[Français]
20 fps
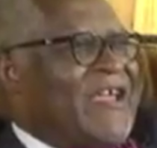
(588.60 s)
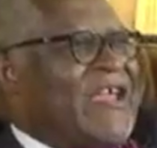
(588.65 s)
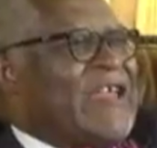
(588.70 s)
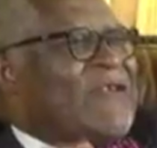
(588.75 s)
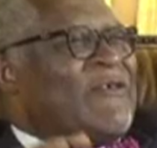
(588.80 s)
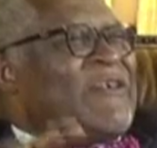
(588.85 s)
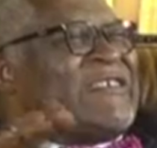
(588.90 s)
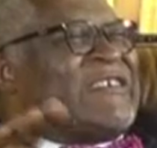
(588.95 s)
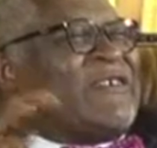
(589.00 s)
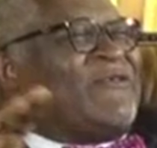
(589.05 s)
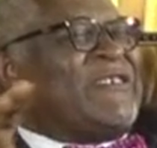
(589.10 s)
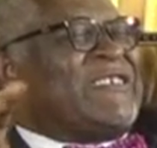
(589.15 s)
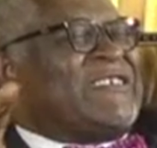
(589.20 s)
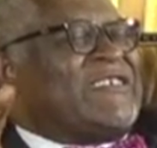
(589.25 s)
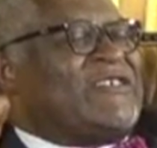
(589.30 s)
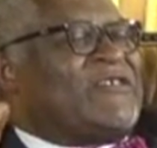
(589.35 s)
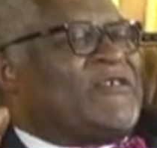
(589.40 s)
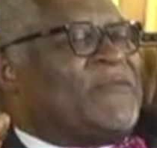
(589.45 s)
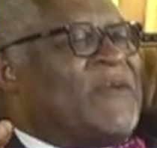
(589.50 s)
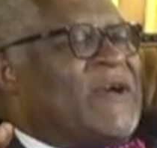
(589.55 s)
il doit savoir ce
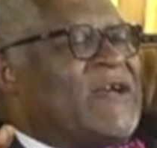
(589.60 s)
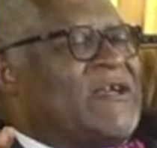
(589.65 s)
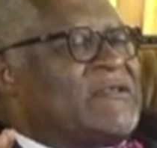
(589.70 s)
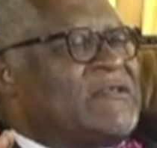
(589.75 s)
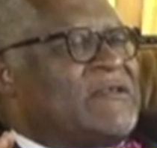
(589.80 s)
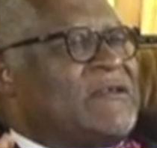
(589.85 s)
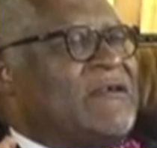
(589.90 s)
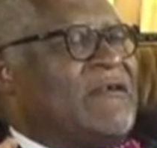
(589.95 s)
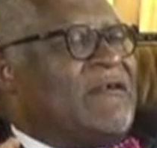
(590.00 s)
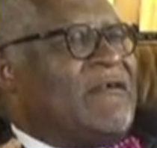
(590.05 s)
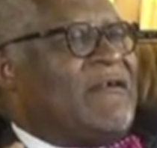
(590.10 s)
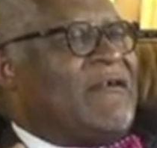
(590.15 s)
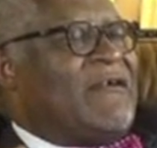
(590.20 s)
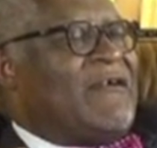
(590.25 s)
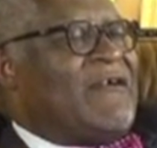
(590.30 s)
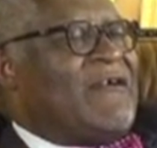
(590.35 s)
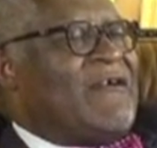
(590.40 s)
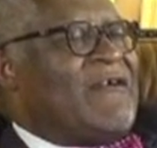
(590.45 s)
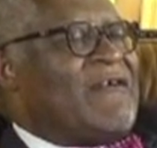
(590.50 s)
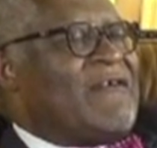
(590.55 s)
qui se passe.
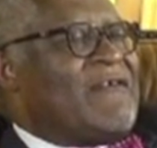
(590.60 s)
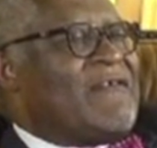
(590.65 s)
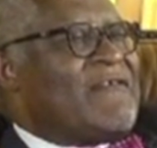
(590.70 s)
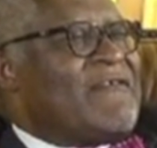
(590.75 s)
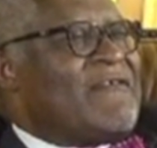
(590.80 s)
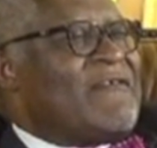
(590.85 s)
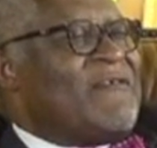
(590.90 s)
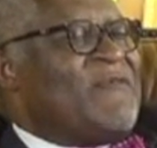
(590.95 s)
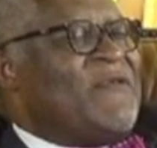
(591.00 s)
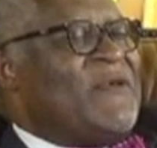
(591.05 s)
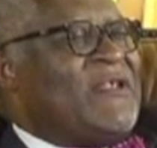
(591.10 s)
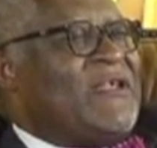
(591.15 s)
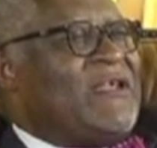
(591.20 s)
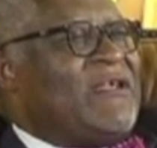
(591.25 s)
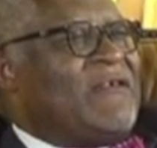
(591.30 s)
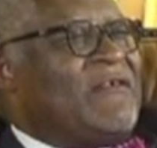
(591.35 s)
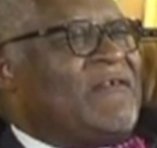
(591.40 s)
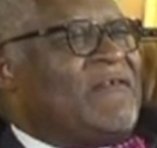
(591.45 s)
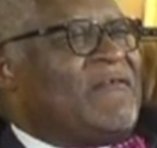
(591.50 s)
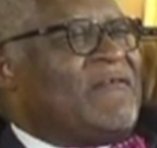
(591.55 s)
Il me dit,
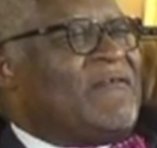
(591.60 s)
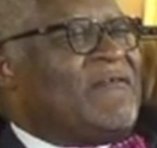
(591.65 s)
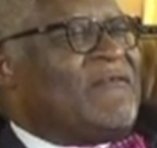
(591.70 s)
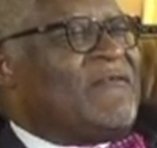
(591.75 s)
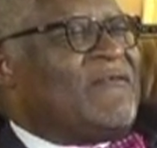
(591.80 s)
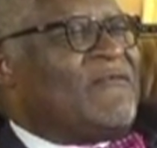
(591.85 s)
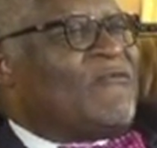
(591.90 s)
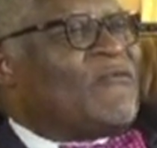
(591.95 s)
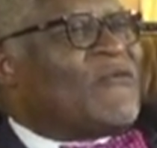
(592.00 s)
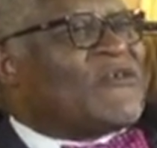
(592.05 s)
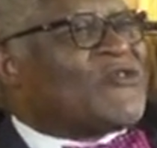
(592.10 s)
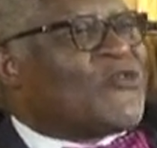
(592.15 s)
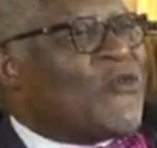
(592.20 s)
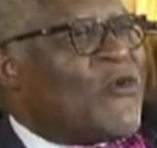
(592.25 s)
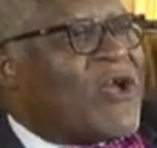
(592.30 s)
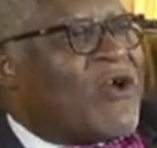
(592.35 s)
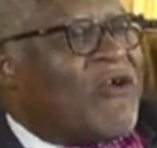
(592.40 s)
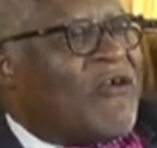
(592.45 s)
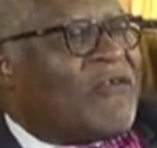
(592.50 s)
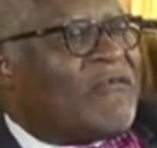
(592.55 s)
what's
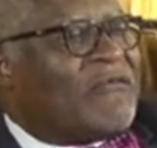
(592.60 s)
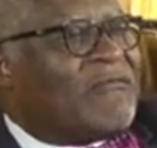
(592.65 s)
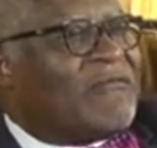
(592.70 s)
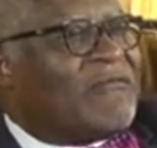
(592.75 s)
going on